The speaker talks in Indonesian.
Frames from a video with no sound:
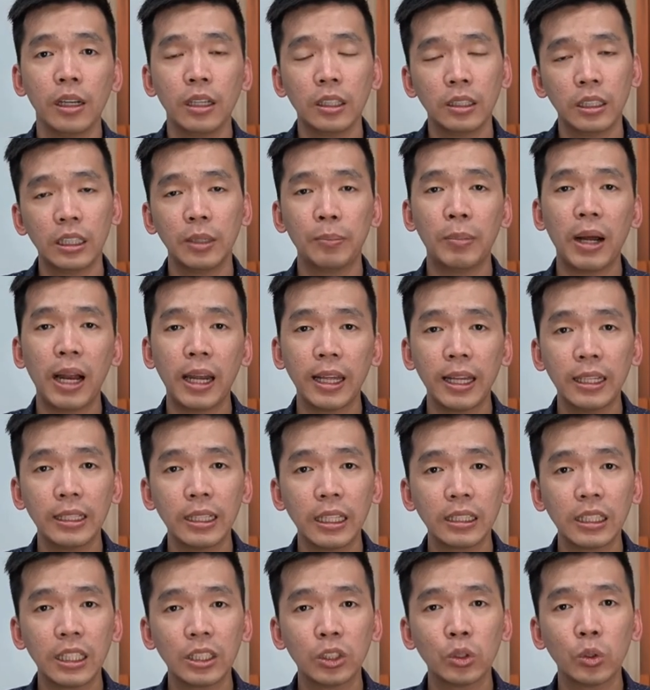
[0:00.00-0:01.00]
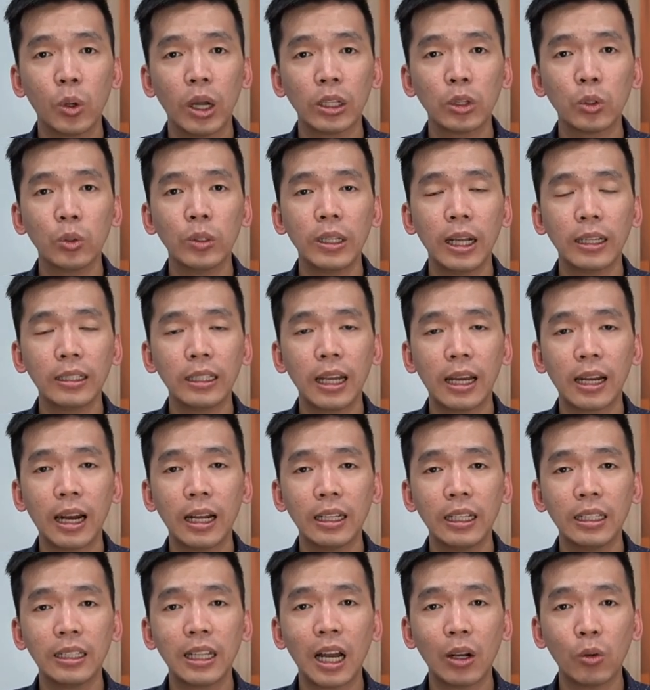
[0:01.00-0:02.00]
Sebaliknya sesuatu yang
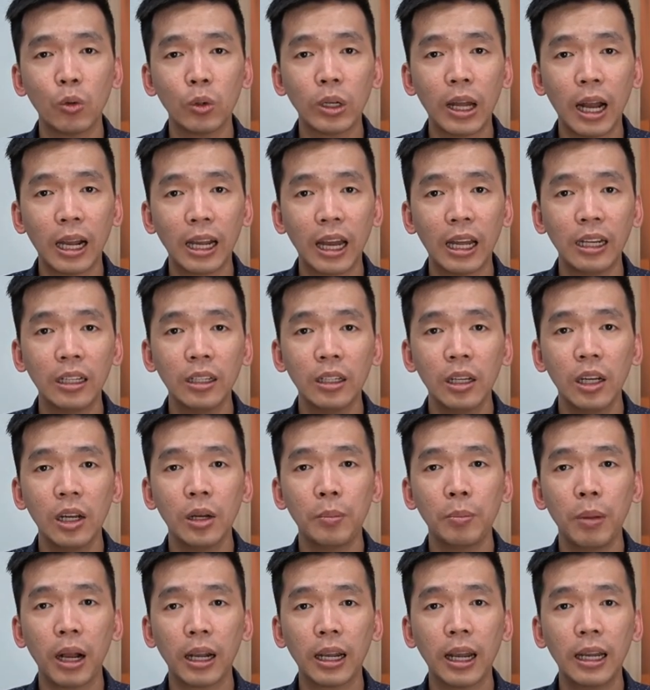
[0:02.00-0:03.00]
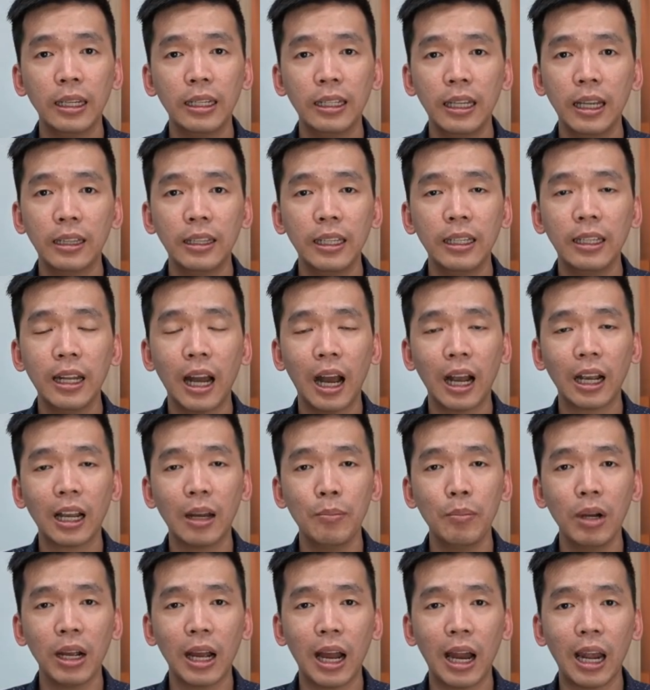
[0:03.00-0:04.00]
jarang kita gunakan, maka dia tidak
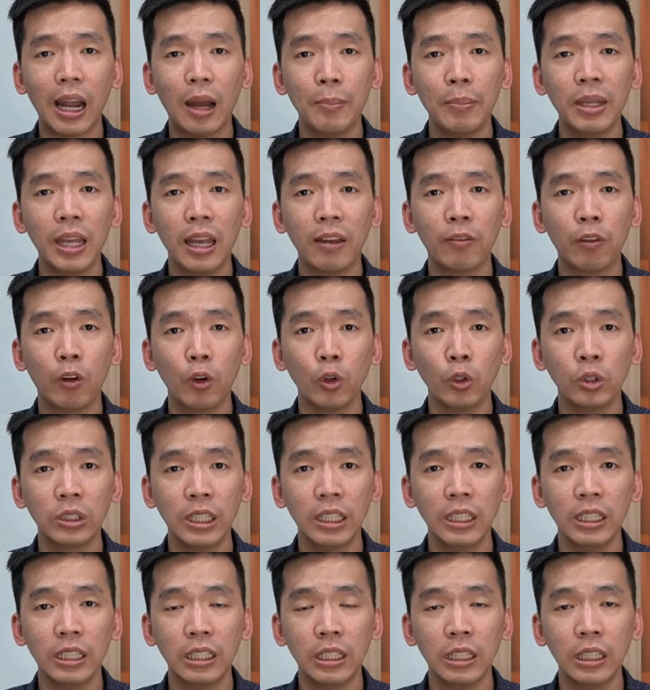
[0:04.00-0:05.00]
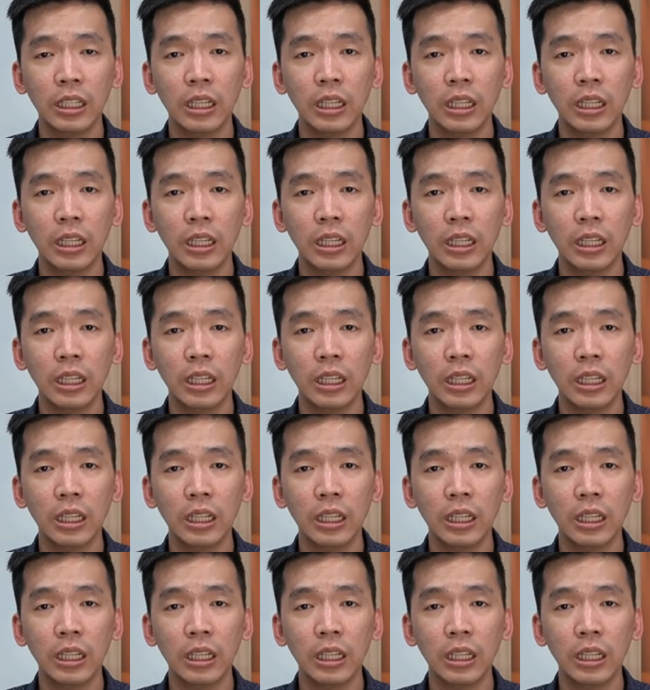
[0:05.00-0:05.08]
akan mengalami evolusi.